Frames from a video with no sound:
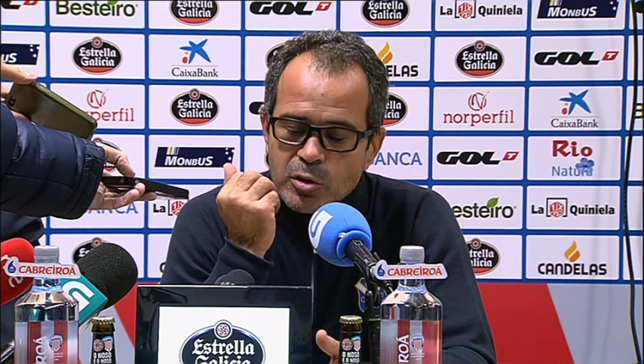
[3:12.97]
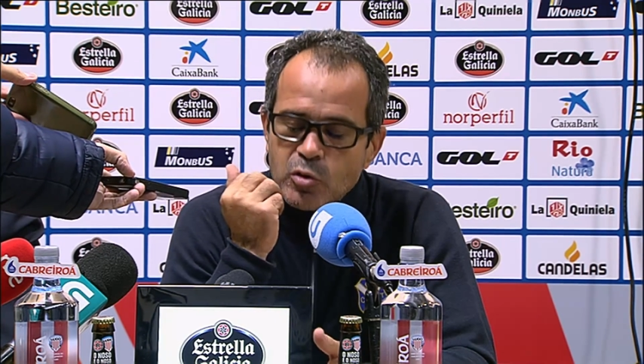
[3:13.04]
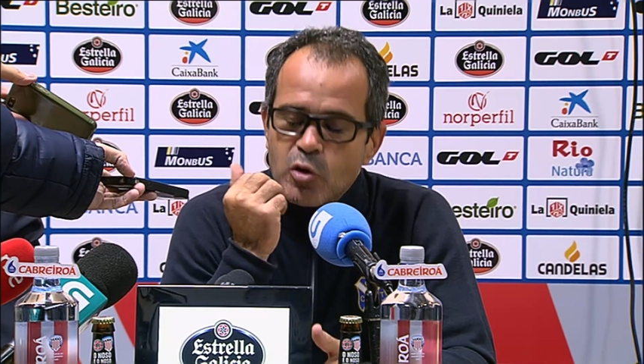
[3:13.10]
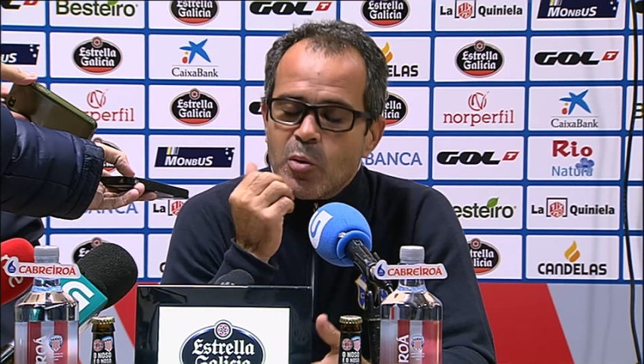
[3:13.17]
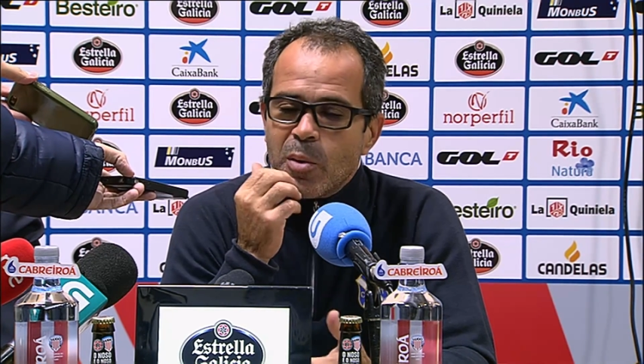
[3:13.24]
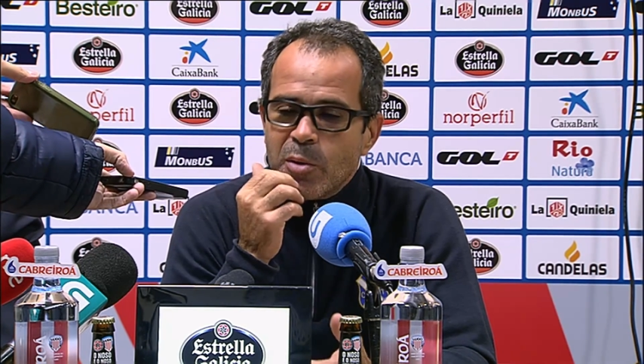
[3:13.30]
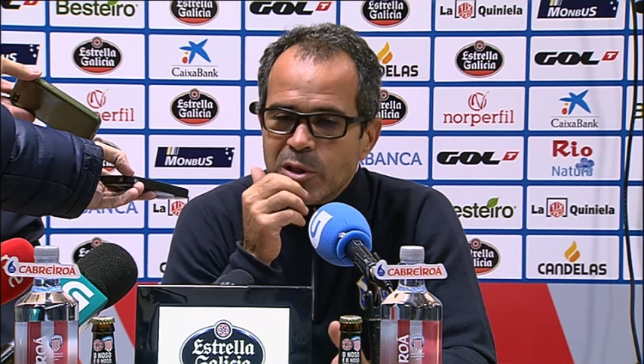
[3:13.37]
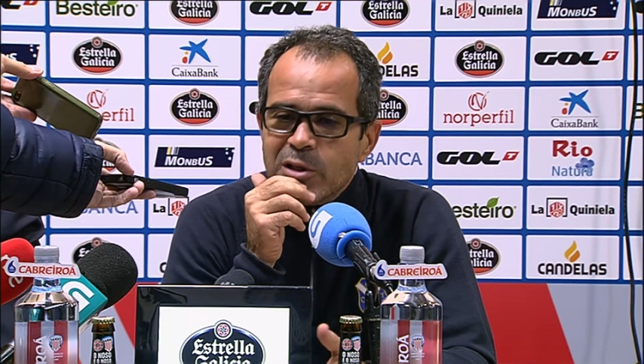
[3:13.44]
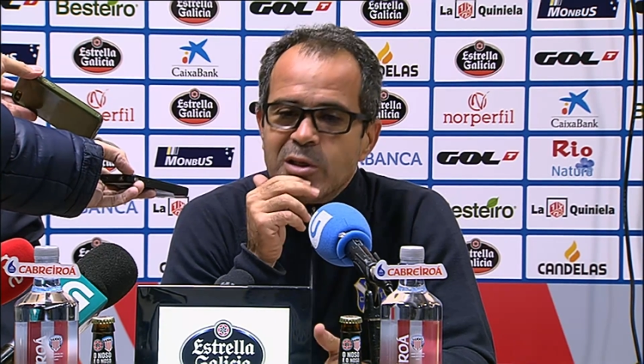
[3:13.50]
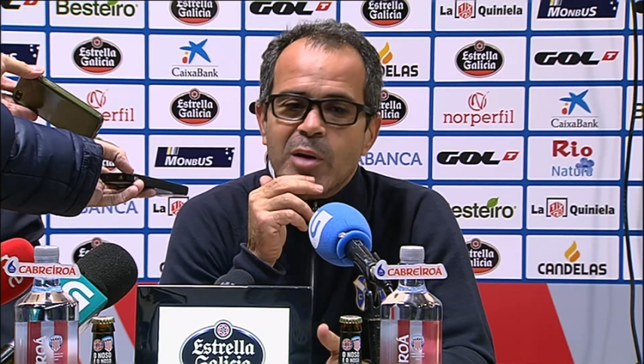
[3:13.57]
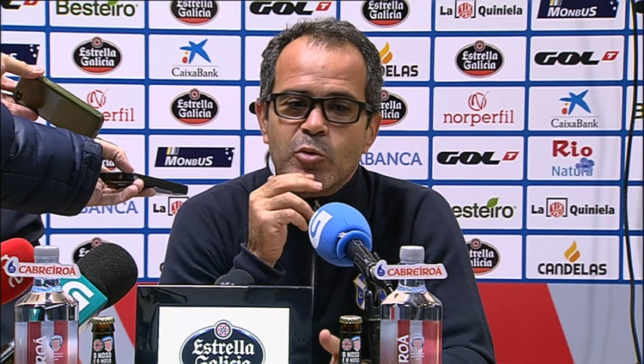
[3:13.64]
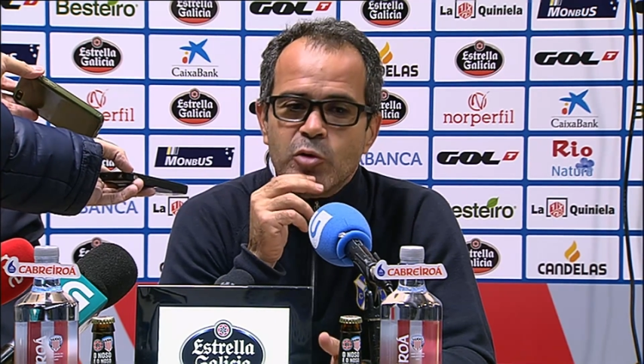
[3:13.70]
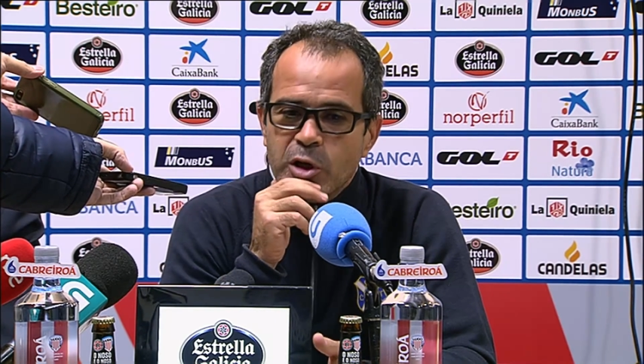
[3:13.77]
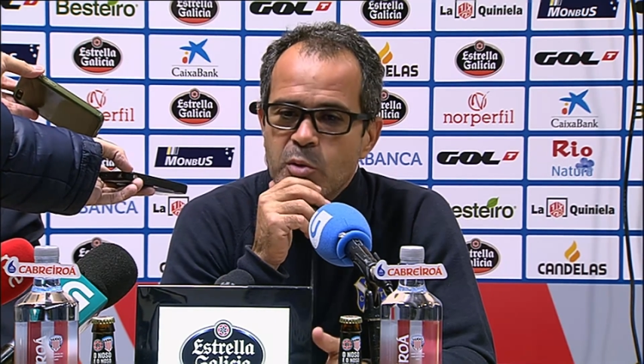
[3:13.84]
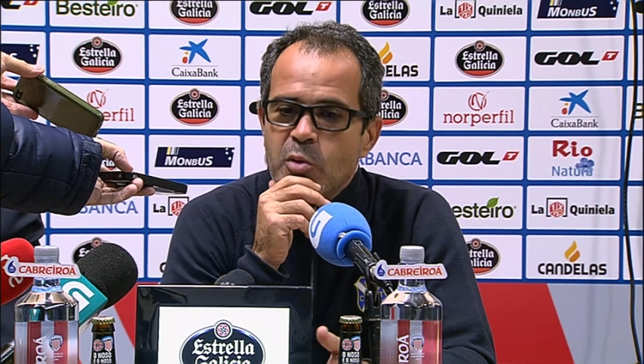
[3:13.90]
normalmente
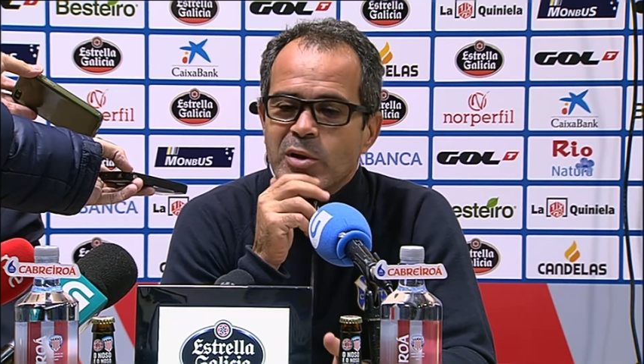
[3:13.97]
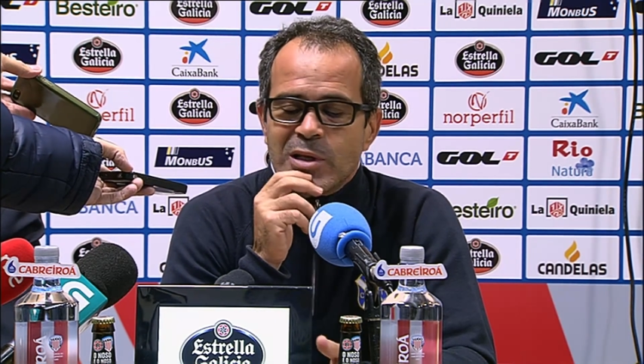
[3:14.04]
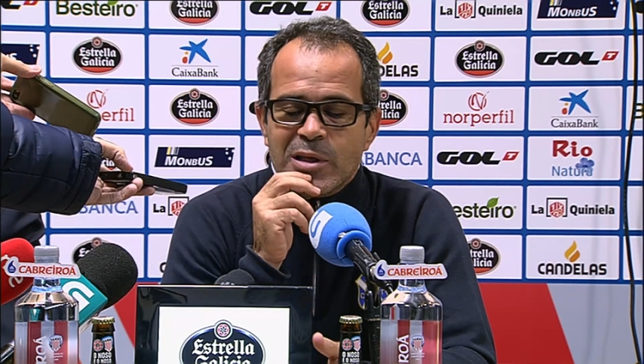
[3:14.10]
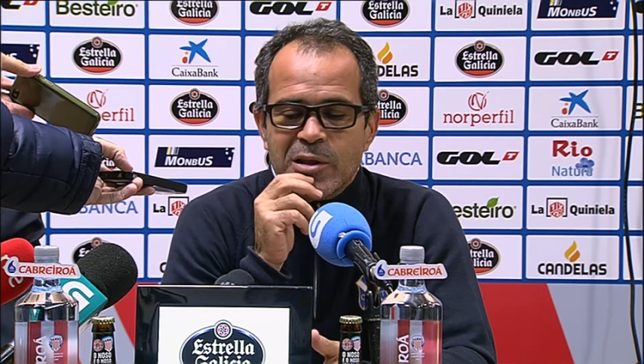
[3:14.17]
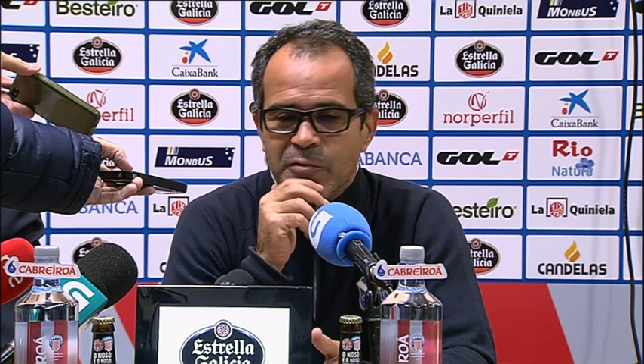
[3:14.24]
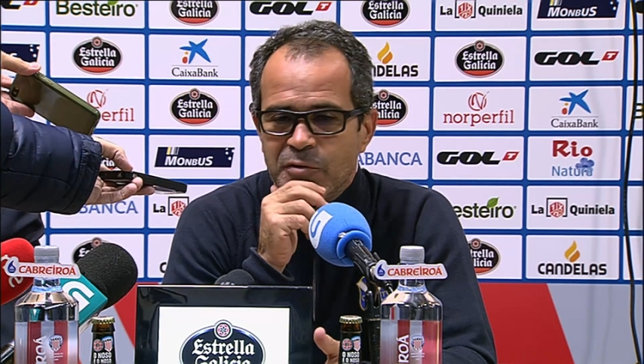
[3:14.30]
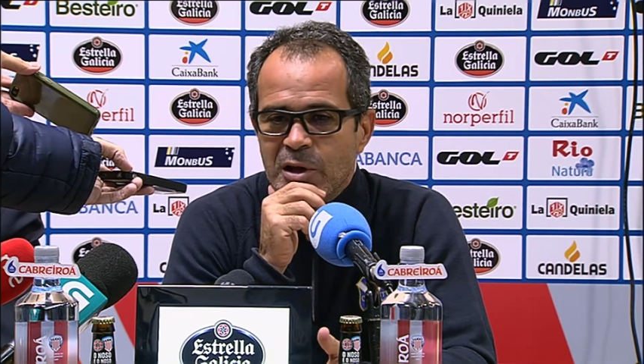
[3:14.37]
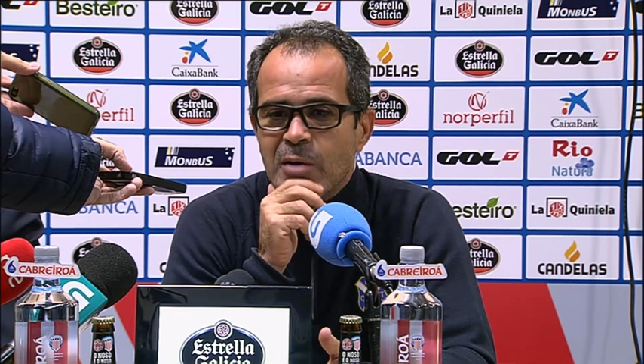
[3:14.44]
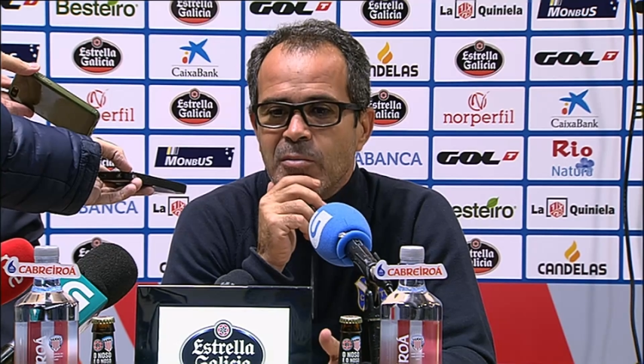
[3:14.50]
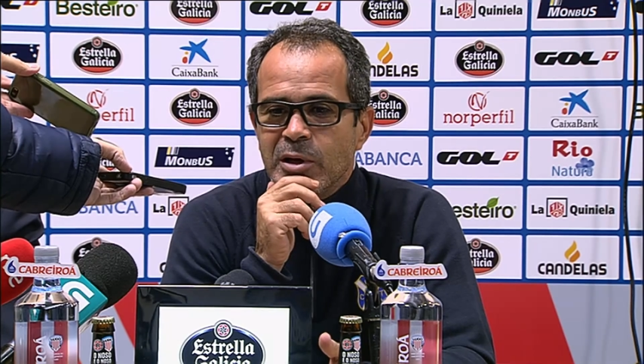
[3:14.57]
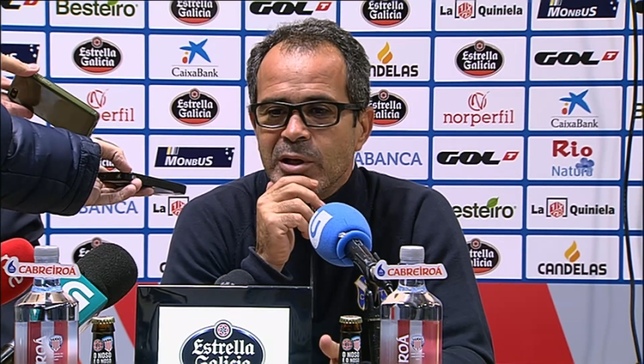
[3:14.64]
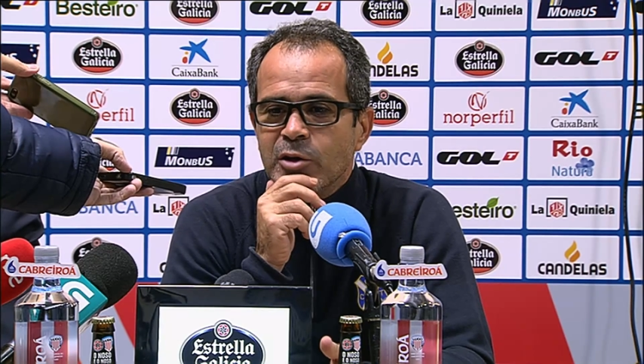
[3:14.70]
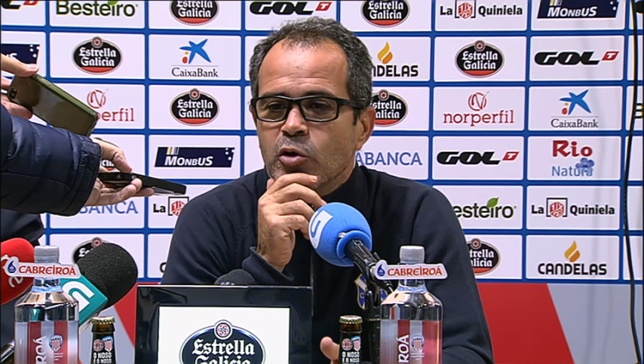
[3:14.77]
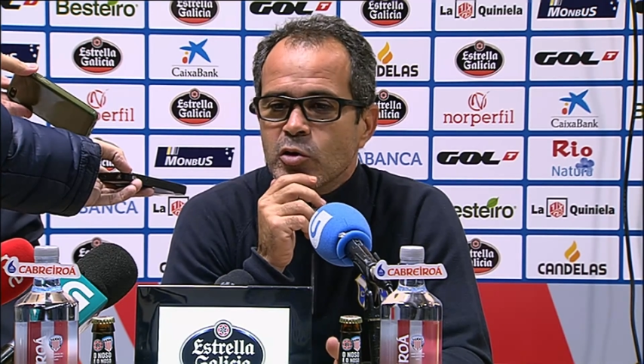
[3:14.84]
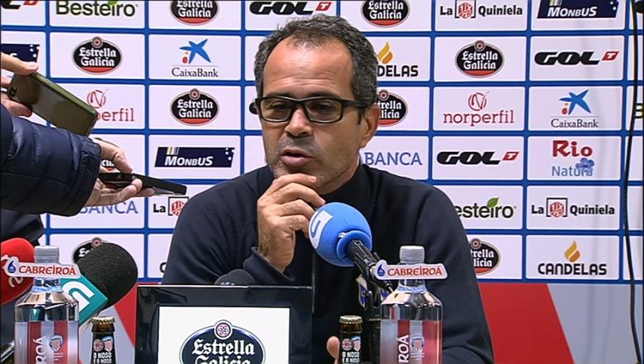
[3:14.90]
seremos un equipo bastante fiable
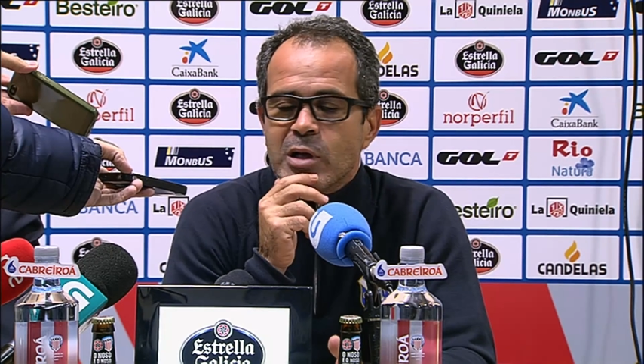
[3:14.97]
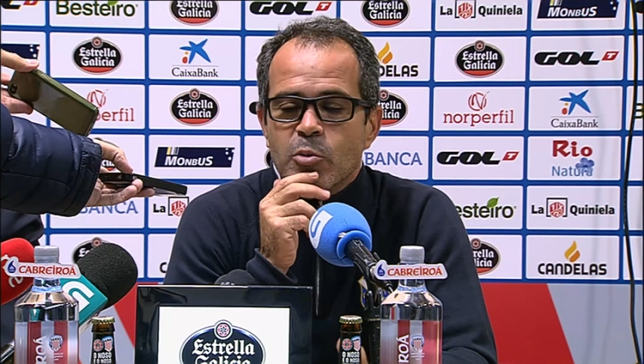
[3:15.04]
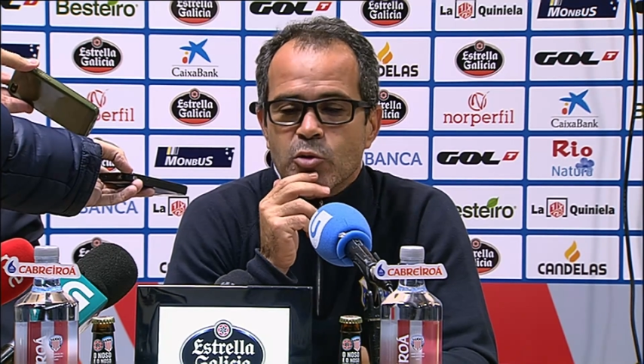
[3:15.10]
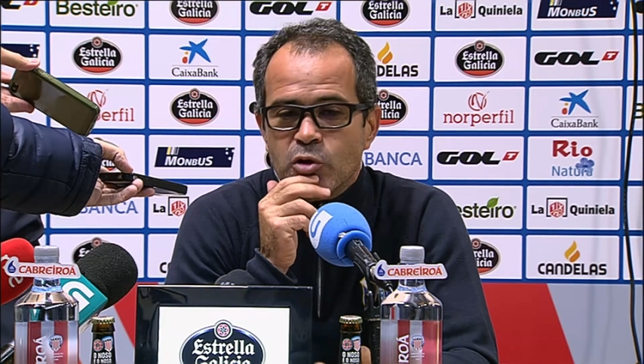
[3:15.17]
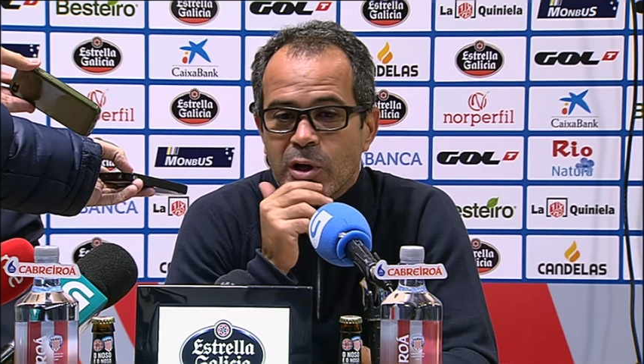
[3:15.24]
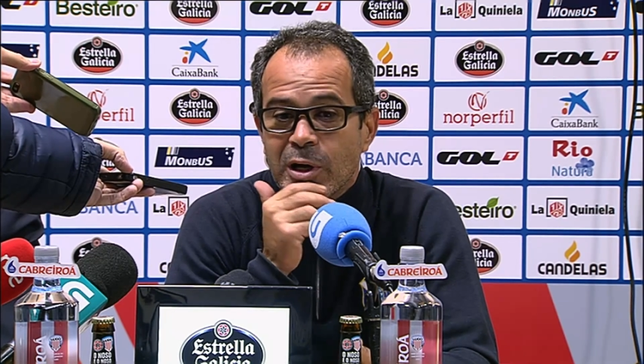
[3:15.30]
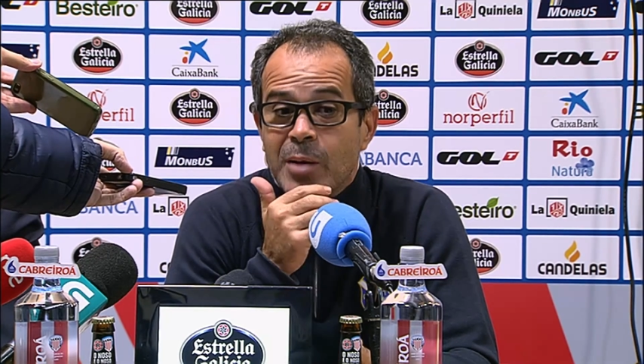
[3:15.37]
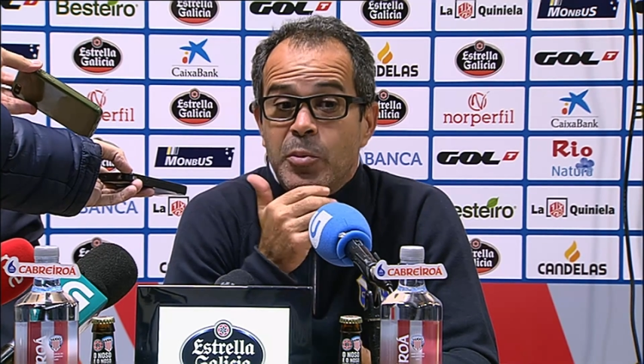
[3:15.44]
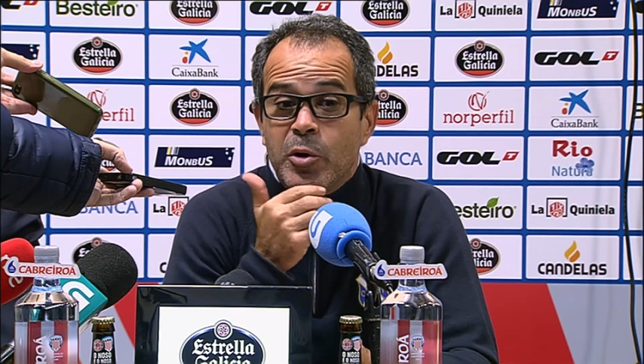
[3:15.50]
y nos cuesta mucho ganar.